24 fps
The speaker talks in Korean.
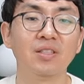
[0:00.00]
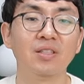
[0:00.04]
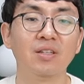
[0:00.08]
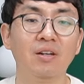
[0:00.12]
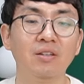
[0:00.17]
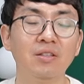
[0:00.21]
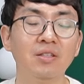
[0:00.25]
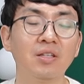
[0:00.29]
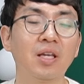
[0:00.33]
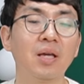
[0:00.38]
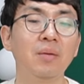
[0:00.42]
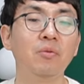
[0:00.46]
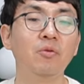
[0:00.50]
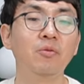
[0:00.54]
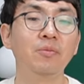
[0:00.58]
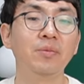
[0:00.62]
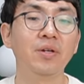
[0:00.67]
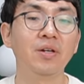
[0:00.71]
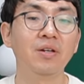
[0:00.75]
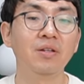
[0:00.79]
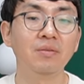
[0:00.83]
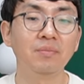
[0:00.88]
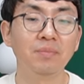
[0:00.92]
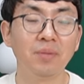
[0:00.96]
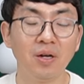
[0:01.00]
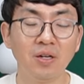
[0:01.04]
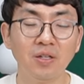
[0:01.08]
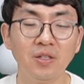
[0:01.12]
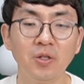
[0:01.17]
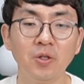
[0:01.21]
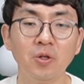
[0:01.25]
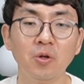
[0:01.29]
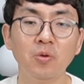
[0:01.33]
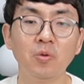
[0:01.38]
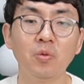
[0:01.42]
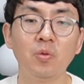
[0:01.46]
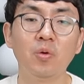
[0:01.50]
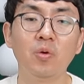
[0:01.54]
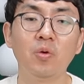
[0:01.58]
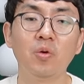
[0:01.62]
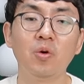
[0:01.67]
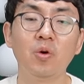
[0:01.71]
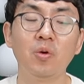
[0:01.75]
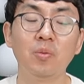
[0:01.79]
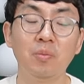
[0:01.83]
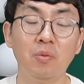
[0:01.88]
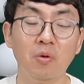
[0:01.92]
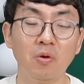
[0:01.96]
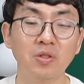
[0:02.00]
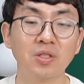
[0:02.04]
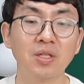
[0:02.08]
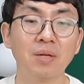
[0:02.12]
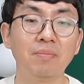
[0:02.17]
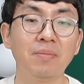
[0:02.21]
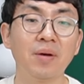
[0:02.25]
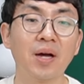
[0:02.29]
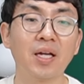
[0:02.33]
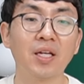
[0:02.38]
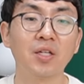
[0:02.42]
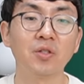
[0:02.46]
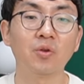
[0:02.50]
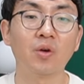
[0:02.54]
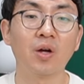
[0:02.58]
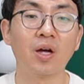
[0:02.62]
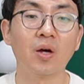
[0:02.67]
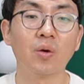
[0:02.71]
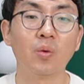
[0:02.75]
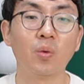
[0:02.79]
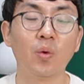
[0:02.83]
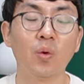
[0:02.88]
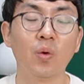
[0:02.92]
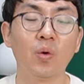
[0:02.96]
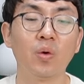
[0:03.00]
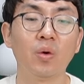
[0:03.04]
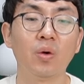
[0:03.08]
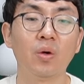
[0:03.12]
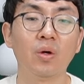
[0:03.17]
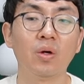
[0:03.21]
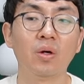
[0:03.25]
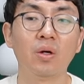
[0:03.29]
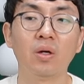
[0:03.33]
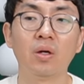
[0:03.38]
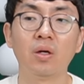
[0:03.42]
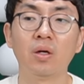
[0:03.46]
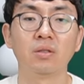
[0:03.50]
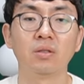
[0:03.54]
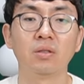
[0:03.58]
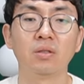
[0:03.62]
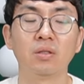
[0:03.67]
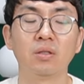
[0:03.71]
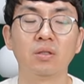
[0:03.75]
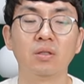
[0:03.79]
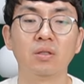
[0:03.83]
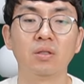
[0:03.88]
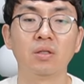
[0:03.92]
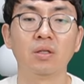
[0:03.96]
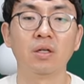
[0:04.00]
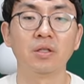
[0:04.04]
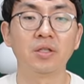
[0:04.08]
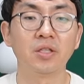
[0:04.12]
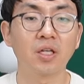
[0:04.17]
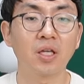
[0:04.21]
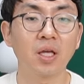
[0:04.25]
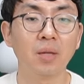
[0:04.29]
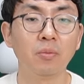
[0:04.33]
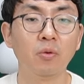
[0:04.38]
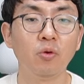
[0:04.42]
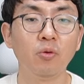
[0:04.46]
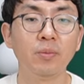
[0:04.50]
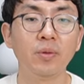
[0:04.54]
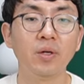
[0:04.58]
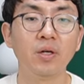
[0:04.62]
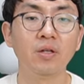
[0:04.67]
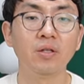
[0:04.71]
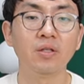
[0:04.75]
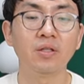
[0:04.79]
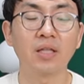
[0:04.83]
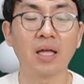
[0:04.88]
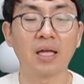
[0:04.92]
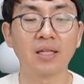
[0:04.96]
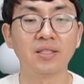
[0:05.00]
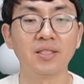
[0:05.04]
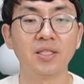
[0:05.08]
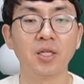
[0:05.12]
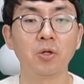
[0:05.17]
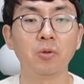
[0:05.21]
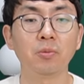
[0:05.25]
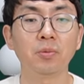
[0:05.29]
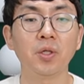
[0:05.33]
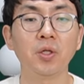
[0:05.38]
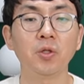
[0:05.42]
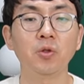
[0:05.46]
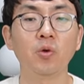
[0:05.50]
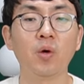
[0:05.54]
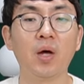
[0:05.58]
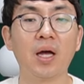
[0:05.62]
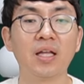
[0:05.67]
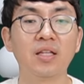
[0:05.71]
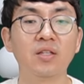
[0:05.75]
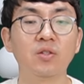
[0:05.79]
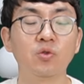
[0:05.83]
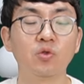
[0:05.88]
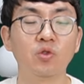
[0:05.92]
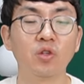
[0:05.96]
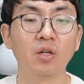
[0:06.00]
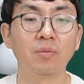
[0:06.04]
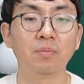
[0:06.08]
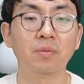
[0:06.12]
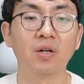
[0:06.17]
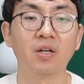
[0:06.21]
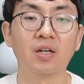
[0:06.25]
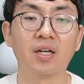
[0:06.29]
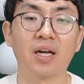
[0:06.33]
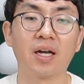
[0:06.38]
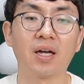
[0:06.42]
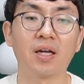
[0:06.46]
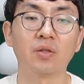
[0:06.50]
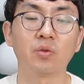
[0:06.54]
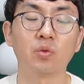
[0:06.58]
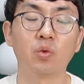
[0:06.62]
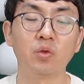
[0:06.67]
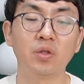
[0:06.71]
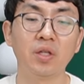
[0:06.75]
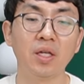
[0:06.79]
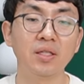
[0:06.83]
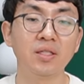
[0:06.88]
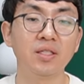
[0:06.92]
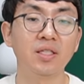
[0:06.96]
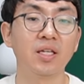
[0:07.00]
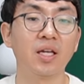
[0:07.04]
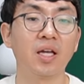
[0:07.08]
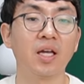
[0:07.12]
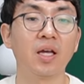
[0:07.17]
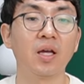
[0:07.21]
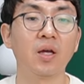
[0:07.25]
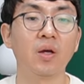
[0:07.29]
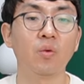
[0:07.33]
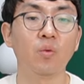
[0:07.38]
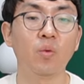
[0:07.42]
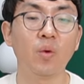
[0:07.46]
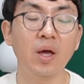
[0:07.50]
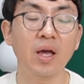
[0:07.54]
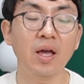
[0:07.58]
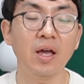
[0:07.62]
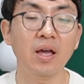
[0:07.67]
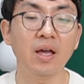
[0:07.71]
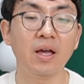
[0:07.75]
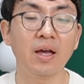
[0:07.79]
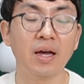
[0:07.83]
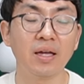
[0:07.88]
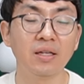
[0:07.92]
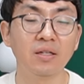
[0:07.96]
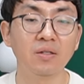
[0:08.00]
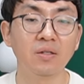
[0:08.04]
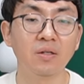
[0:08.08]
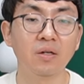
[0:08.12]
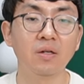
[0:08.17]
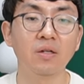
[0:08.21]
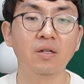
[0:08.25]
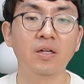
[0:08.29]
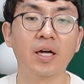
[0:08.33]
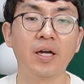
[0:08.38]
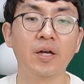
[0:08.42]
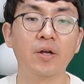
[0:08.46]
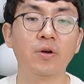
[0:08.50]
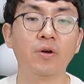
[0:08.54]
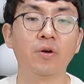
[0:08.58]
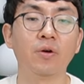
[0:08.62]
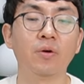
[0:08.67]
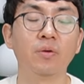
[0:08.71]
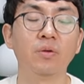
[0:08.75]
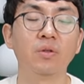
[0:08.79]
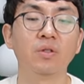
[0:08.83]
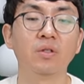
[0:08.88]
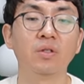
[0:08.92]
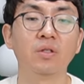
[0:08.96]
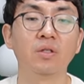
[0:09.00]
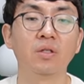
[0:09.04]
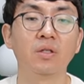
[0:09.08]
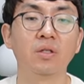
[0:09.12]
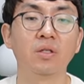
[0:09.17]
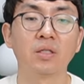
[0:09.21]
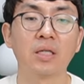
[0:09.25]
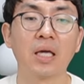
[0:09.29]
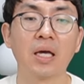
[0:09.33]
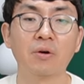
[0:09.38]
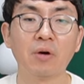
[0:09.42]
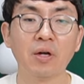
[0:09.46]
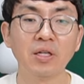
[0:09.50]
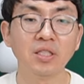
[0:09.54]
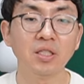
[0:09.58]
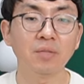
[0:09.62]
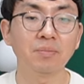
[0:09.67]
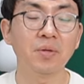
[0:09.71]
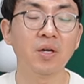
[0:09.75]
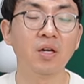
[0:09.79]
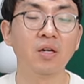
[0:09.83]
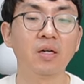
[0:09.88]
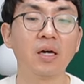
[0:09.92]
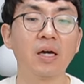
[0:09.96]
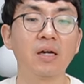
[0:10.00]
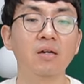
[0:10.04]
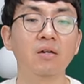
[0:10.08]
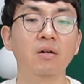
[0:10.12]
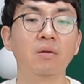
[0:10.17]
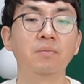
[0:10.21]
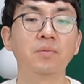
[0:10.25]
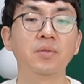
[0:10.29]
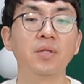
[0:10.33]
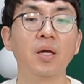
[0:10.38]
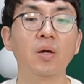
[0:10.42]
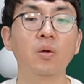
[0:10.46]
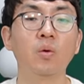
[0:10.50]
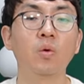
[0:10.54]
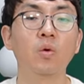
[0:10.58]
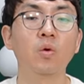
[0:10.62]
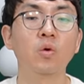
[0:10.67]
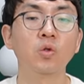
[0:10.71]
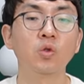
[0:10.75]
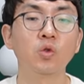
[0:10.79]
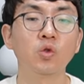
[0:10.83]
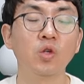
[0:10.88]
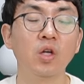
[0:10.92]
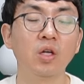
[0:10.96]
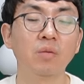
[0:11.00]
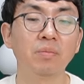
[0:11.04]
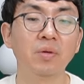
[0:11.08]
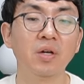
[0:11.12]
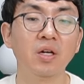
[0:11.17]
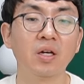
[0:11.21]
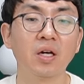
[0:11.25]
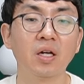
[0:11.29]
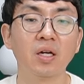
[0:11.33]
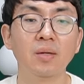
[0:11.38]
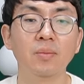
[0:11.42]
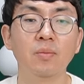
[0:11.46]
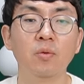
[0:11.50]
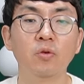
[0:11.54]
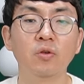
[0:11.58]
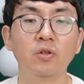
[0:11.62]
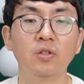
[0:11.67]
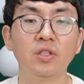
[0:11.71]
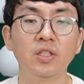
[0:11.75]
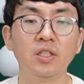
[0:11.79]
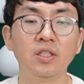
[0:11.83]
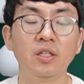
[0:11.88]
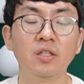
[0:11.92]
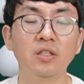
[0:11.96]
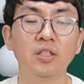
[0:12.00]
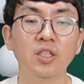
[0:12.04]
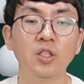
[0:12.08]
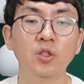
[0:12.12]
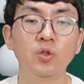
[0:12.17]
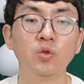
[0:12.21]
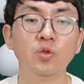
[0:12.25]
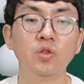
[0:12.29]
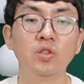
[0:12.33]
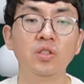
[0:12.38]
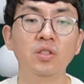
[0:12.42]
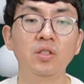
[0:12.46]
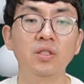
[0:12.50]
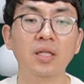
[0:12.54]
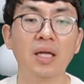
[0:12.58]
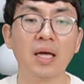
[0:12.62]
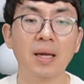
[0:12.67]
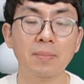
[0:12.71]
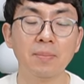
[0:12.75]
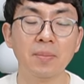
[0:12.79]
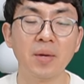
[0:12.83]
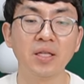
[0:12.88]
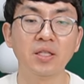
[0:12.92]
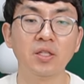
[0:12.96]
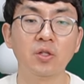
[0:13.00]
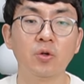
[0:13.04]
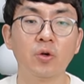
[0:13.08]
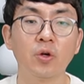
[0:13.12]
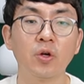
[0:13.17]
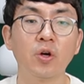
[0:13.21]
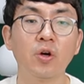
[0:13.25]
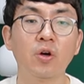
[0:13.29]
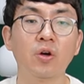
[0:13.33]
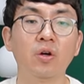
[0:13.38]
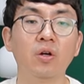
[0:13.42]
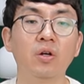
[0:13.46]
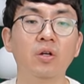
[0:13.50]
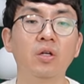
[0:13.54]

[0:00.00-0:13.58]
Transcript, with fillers: 어떻게 보면 번거롭고 복잡하기도 하고 어떻게 보면 다채롭기도 한 수행평가, 도대체 왜 하는 걸까요? 객관식 평가를 없애고 수행평가를 보는 이런 이유는 한마디로요.